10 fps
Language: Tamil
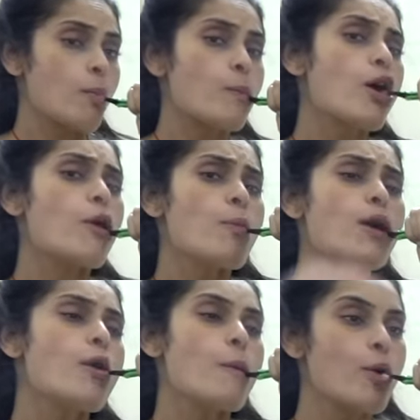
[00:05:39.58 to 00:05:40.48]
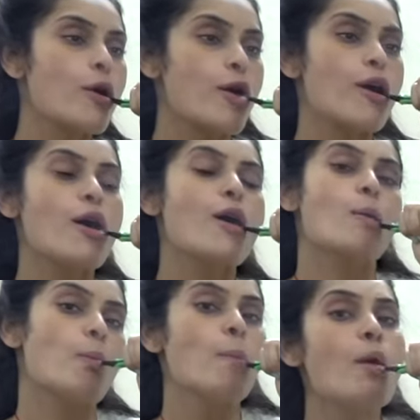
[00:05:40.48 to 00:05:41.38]
ப்ரஷ் பண்ணும்போது
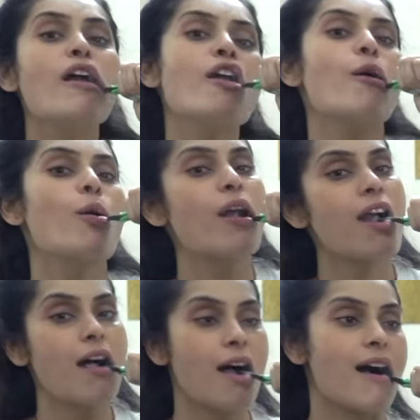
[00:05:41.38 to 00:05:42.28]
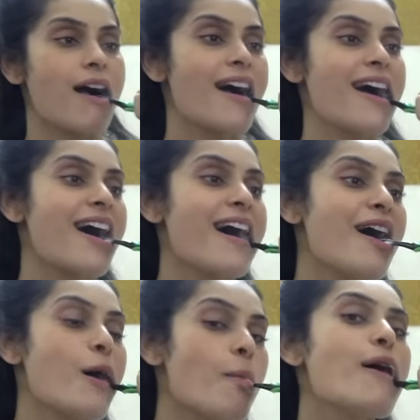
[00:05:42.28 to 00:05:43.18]
பேசக்கூடாதான்
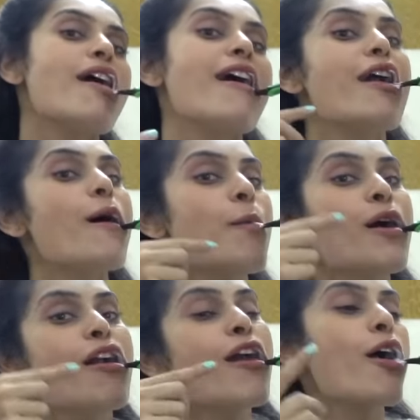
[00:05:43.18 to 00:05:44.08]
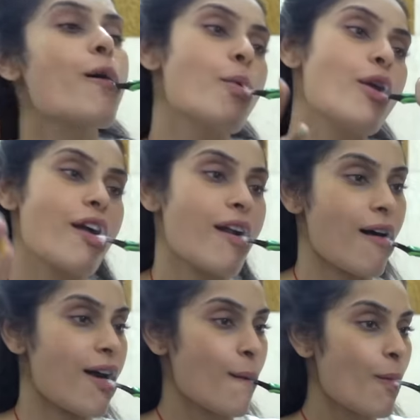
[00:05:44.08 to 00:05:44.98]
நம்ம சரியாக போயிட்டு இருக்க
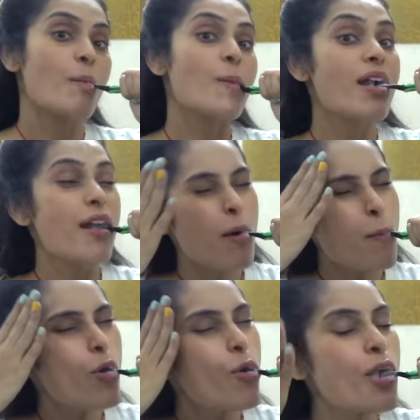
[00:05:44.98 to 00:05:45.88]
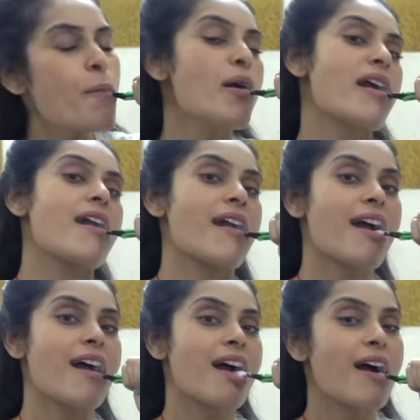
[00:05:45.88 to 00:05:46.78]
முடியலாம் நம்ம கூட பேசுகிறேன்